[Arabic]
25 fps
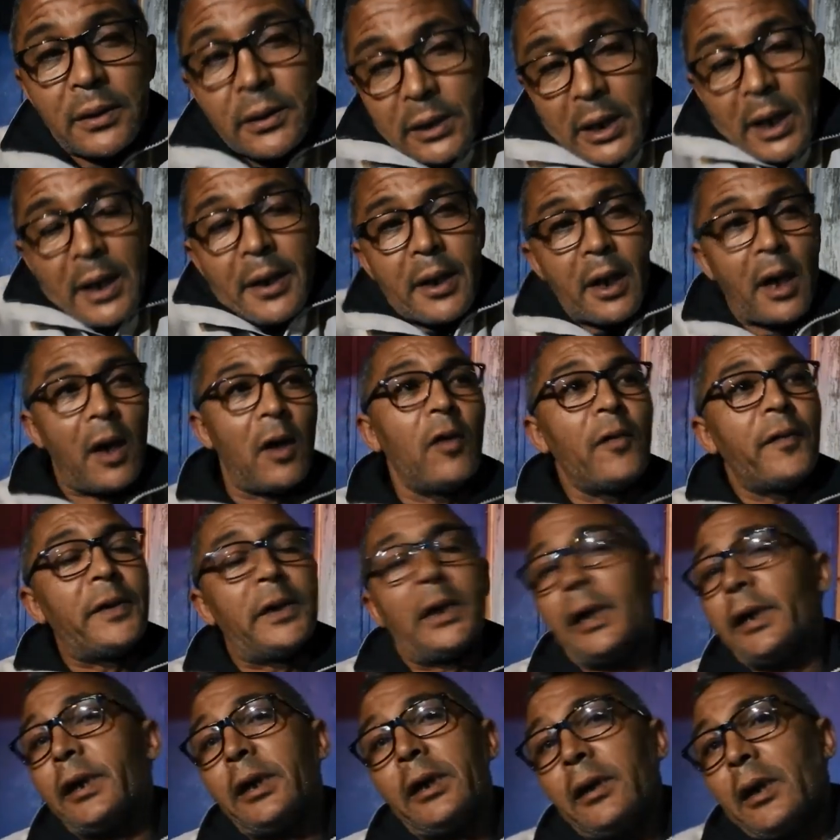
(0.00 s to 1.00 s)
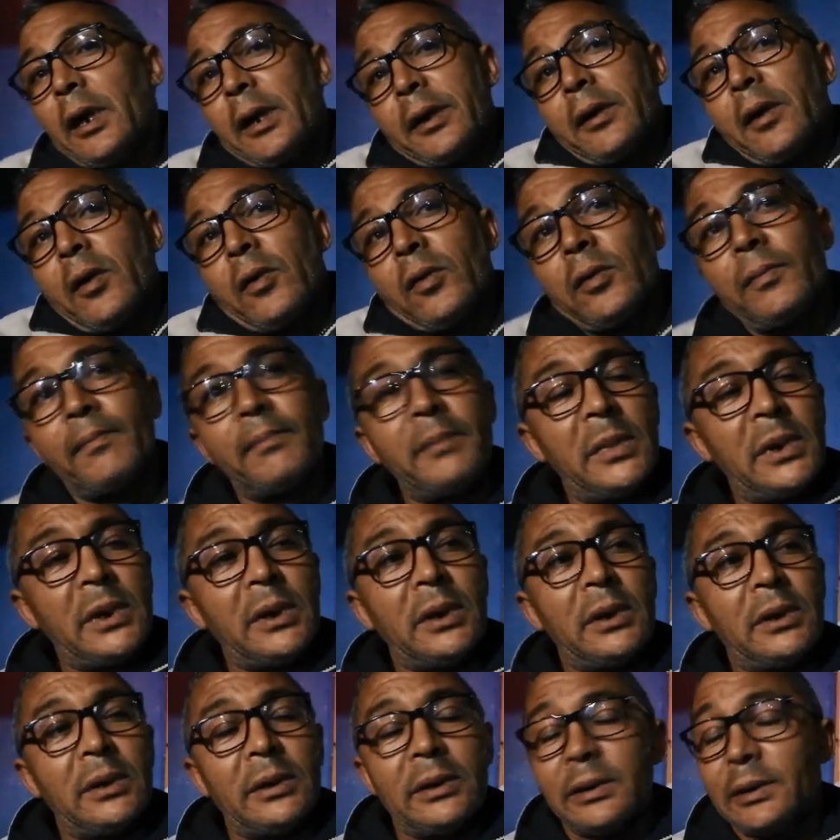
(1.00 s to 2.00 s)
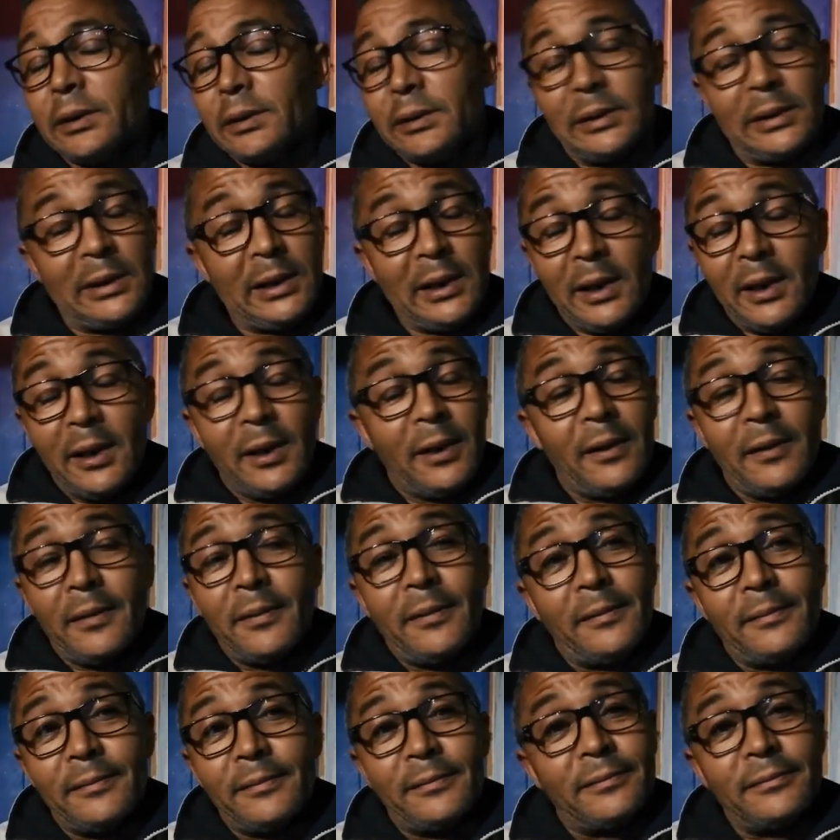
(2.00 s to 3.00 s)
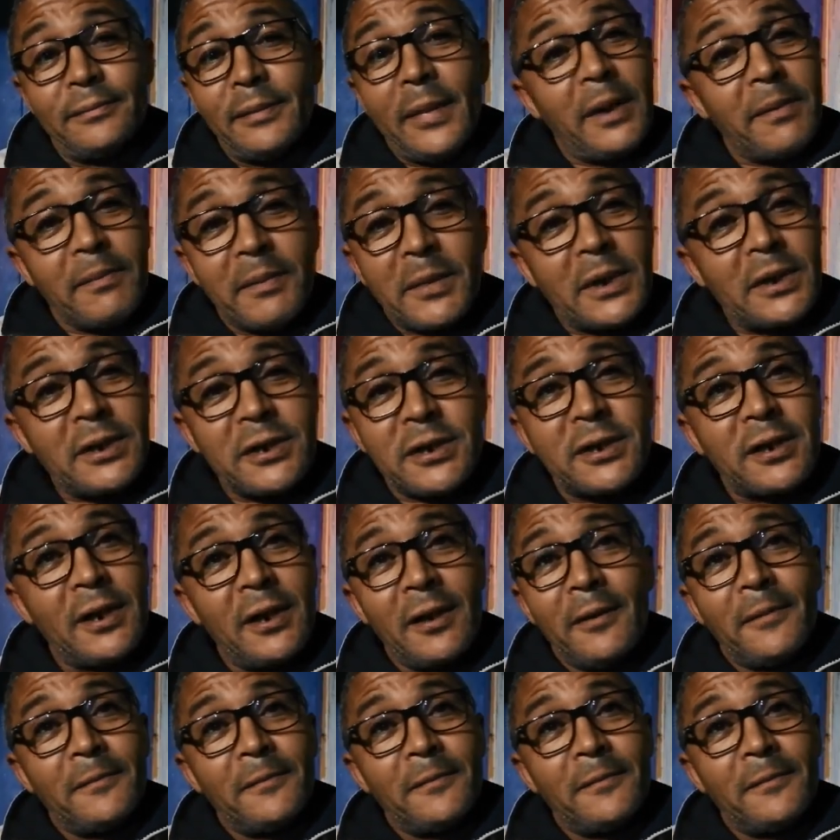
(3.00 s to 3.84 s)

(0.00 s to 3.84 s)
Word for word: كان خوف يعني انهم آه، ما نعم. يمكنش نعم وما